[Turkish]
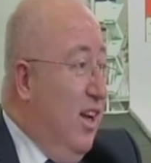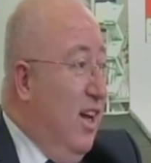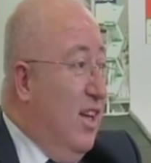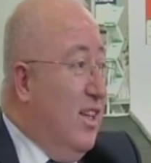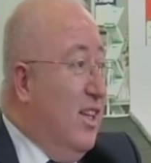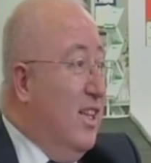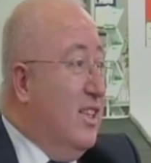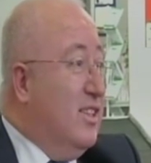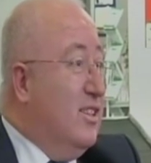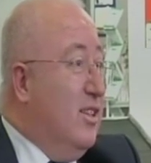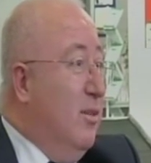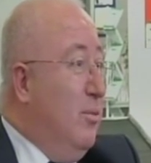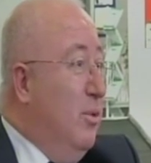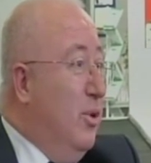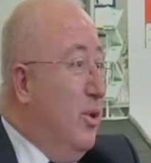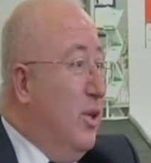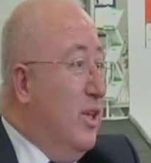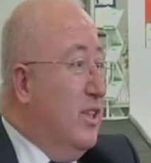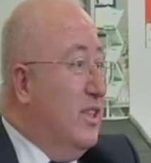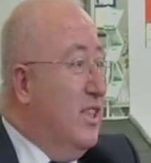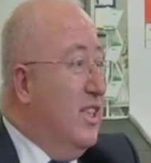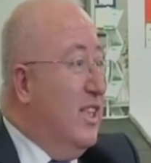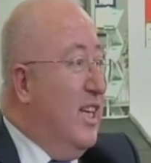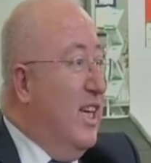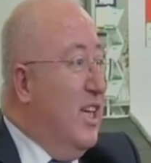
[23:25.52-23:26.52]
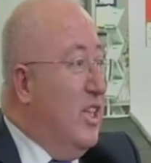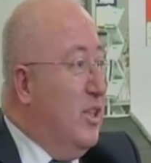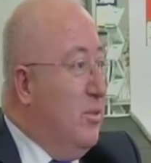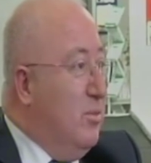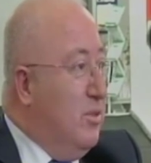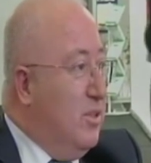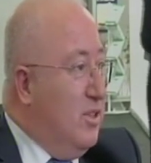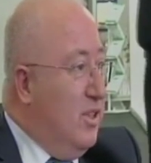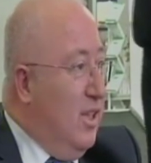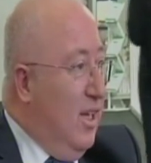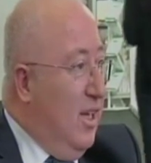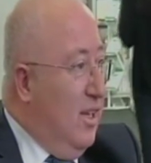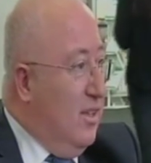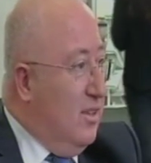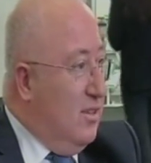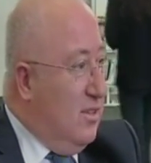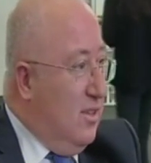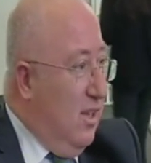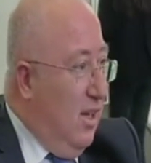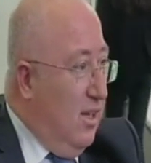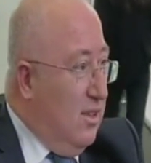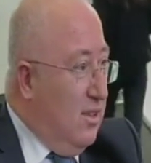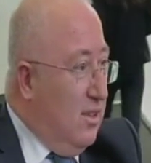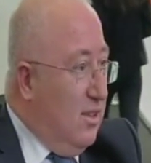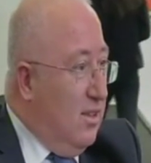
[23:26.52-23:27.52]
ve Adasta bölgesi geçmişte
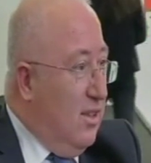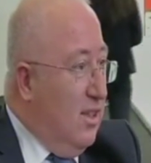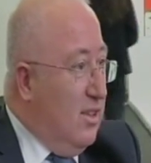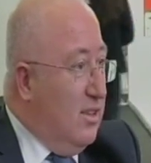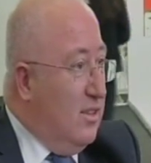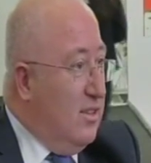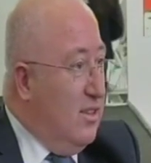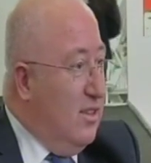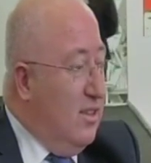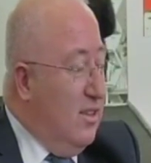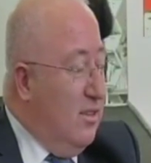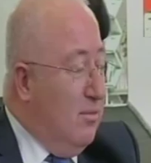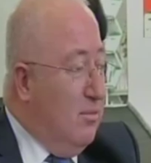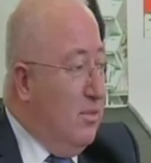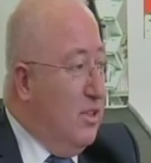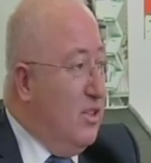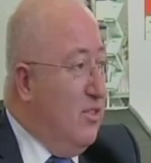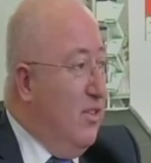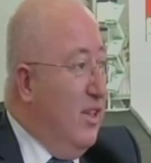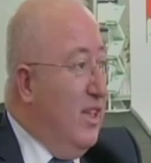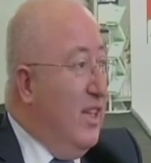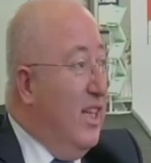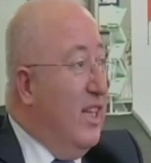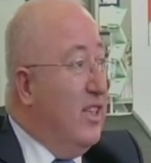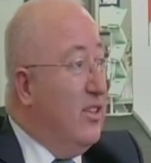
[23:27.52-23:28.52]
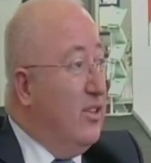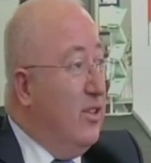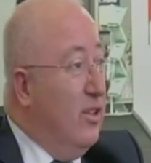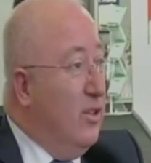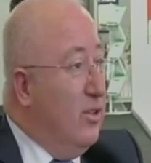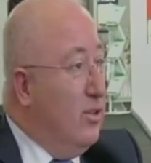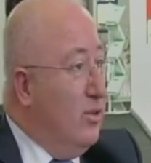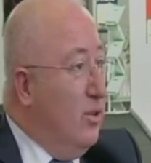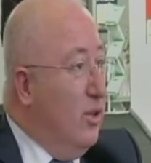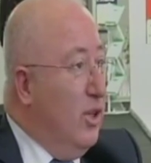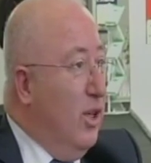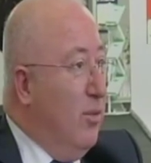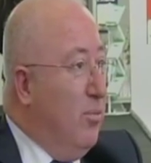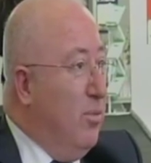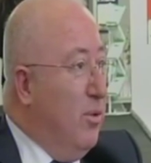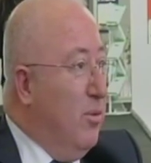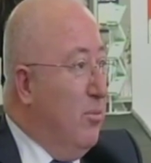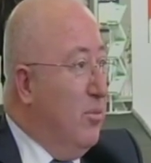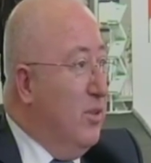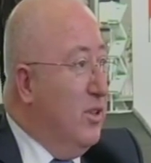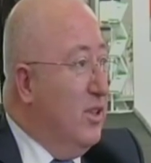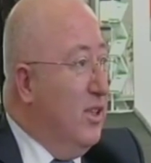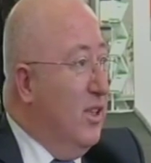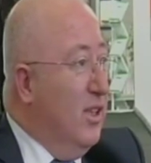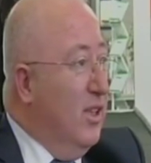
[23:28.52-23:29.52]
sağlıklaştırılmış ve restorasyon
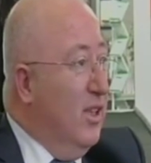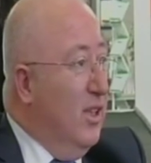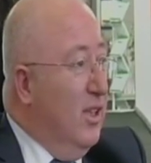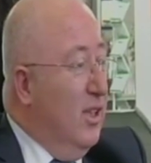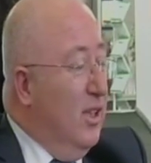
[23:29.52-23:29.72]
yapılmış.